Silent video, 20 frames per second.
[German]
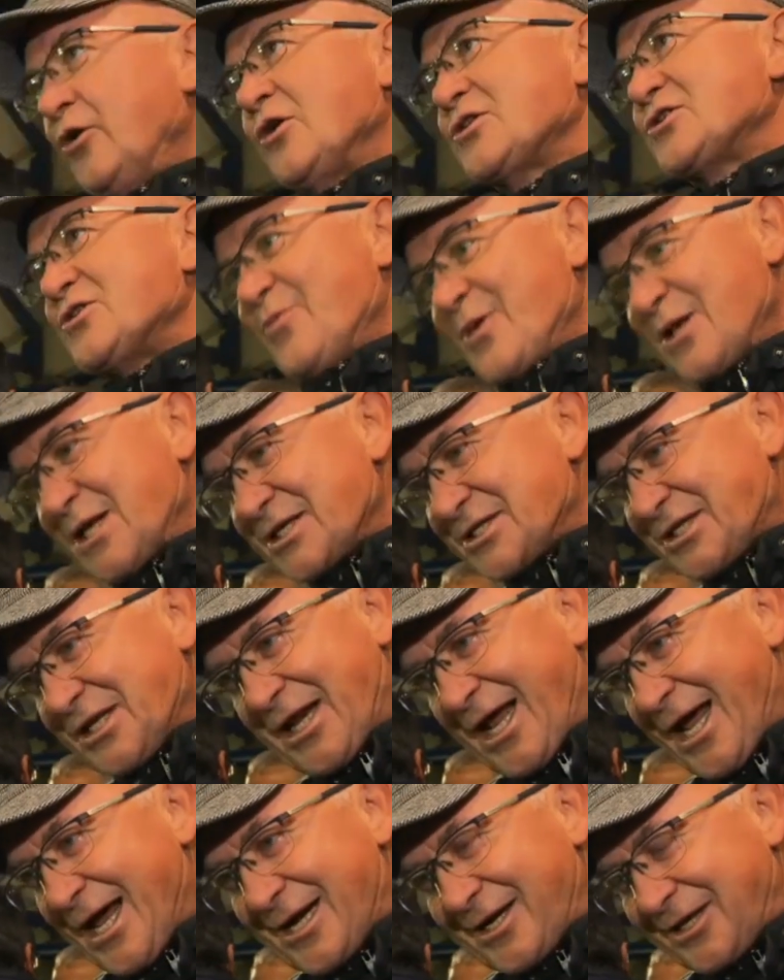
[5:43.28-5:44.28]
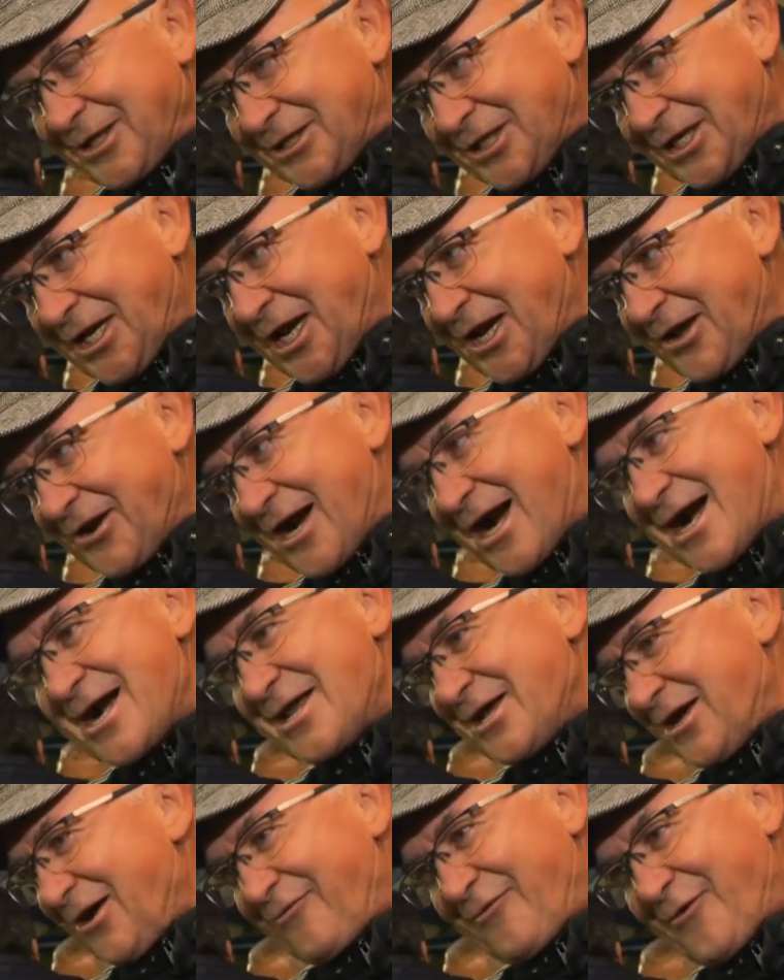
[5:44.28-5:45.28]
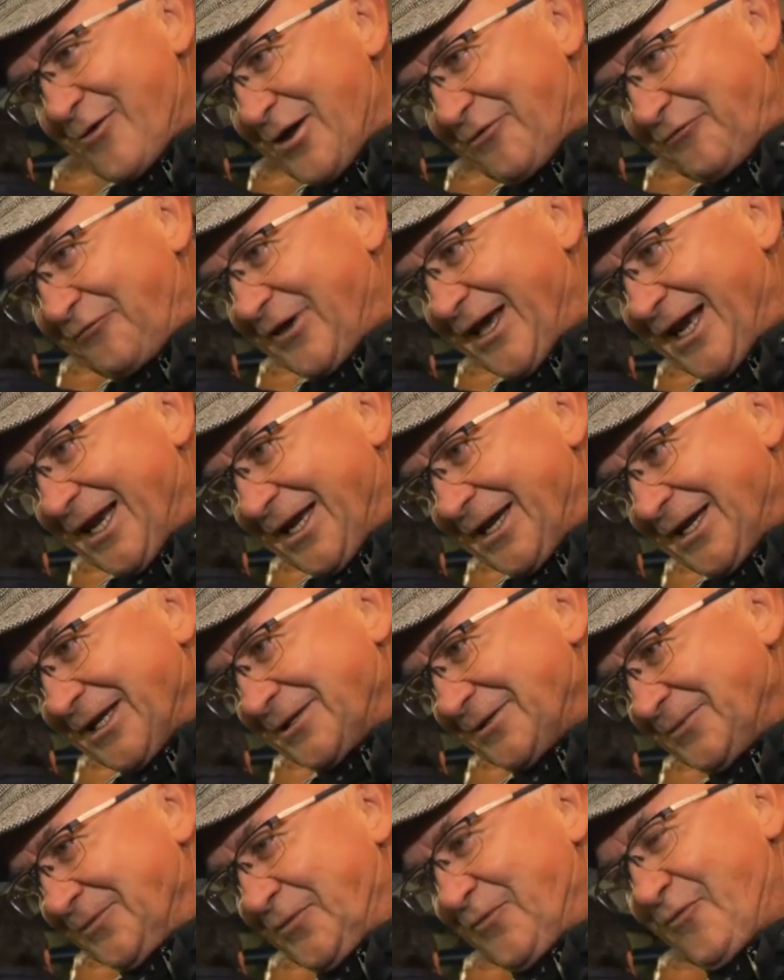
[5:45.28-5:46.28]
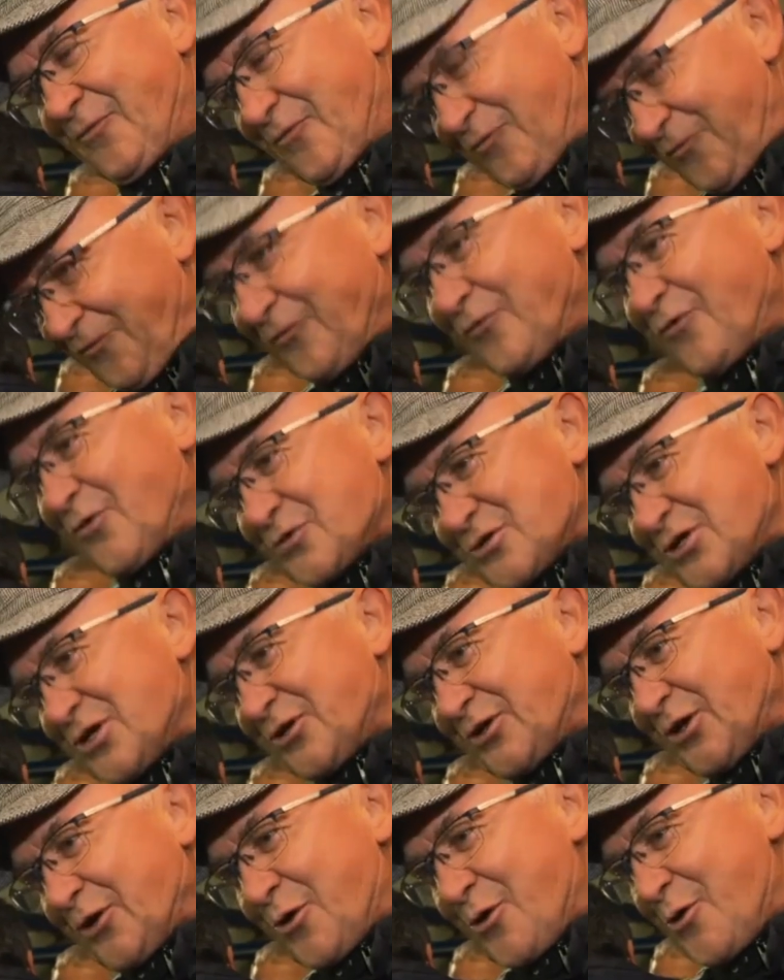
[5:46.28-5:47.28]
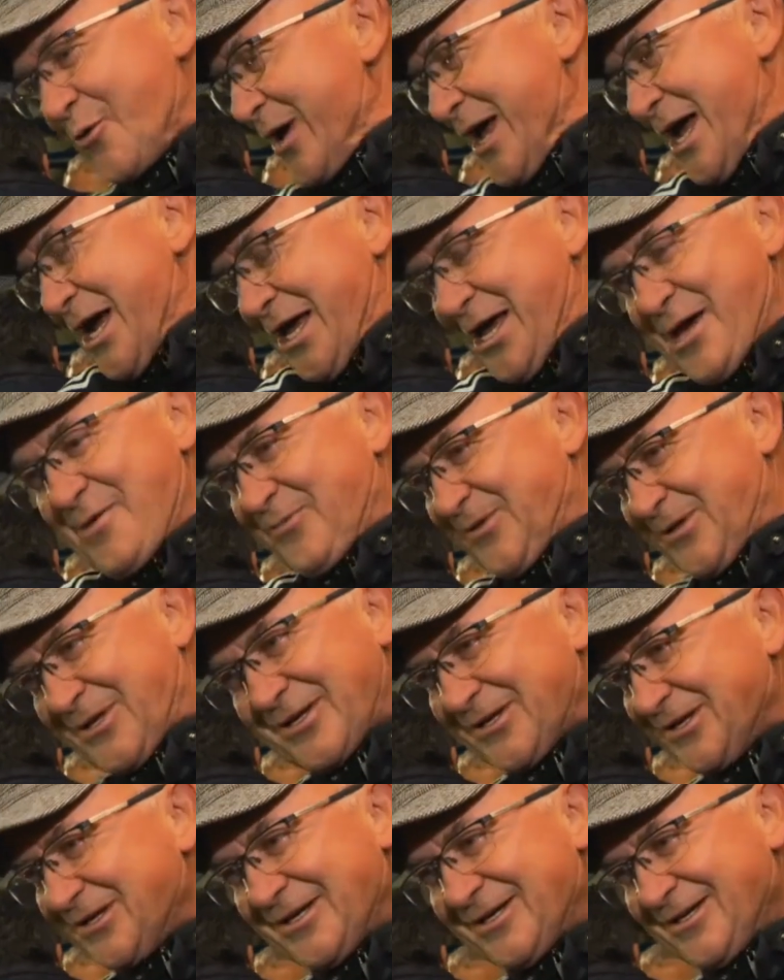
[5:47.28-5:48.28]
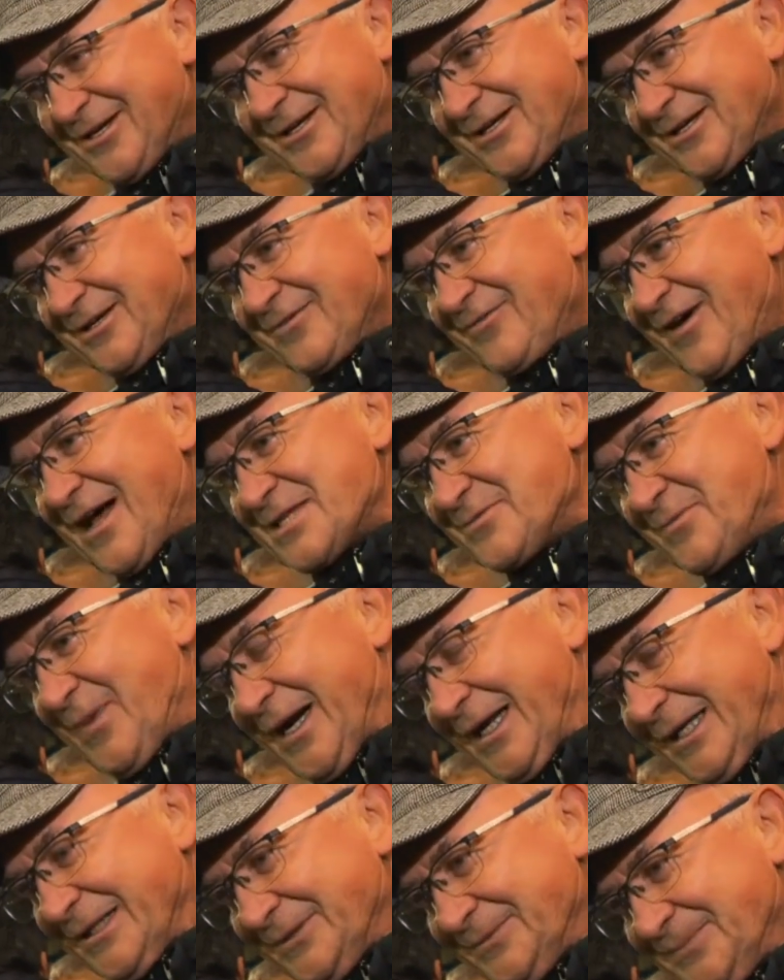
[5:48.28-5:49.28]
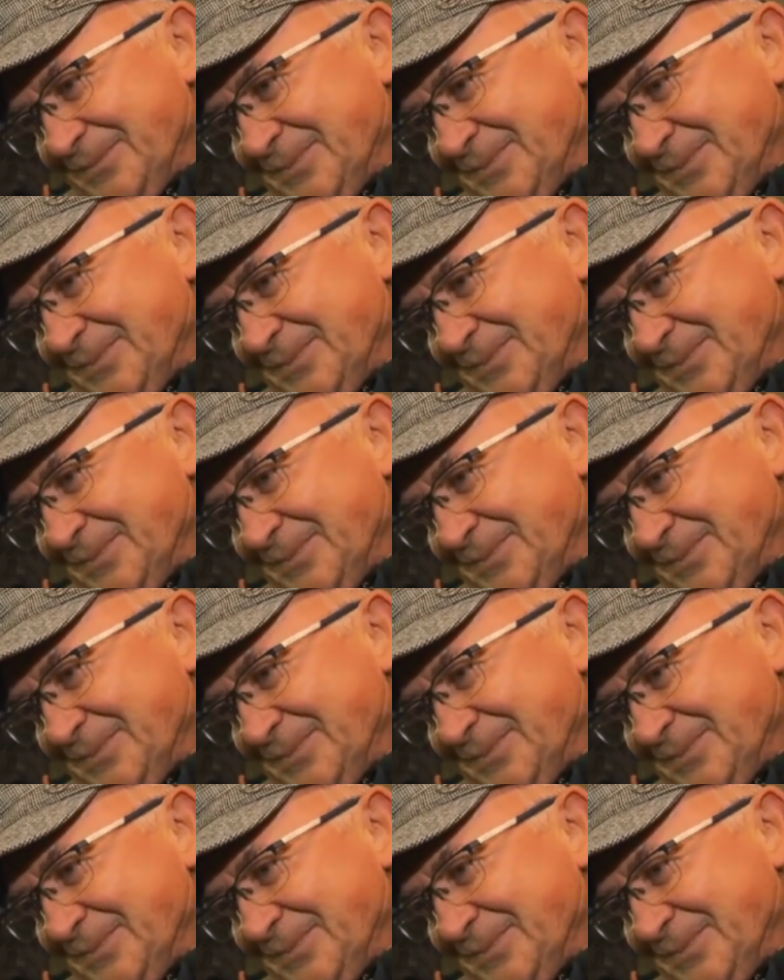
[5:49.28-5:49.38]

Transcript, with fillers: ja zumindest die, Re die Regionalliga auf alle Fälle. Nicht? Was es darüber ergibt, weiß man nicht.